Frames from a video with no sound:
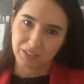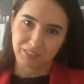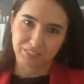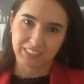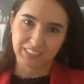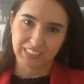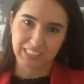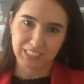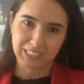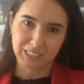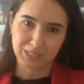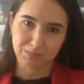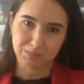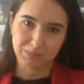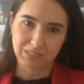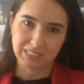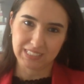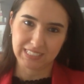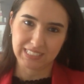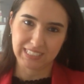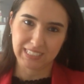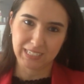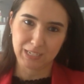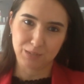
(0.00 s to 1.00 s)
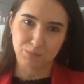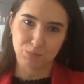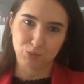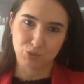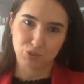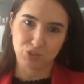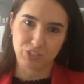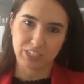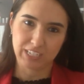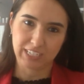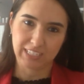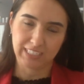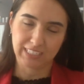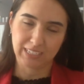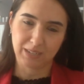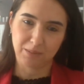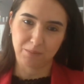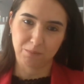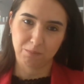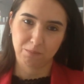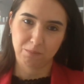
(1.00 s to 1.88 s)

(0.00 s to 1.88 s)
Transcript: bir hafta geçirmenizi dilerim öncelikle.